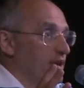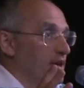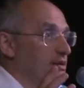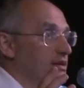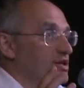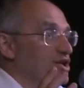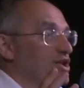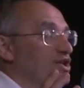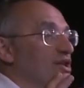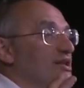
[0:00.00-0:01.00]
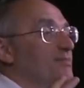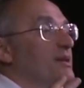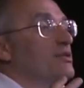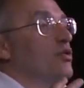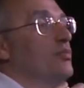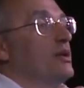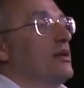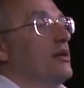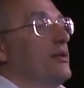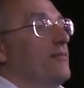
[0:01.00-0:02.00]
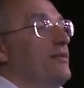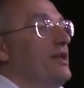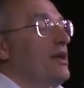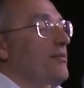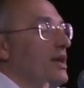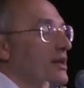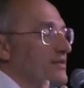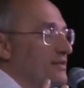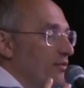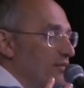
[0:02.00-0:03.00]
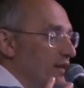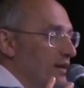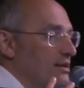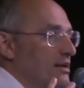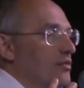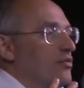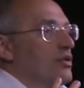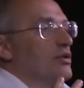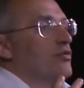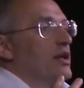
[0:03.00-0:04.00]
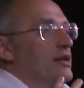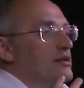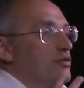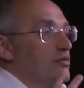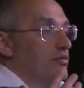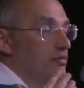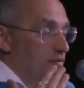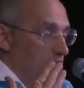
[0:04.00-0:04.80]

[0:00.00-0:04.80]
если женщины способны не иметь в своем сердце такую конкуренцию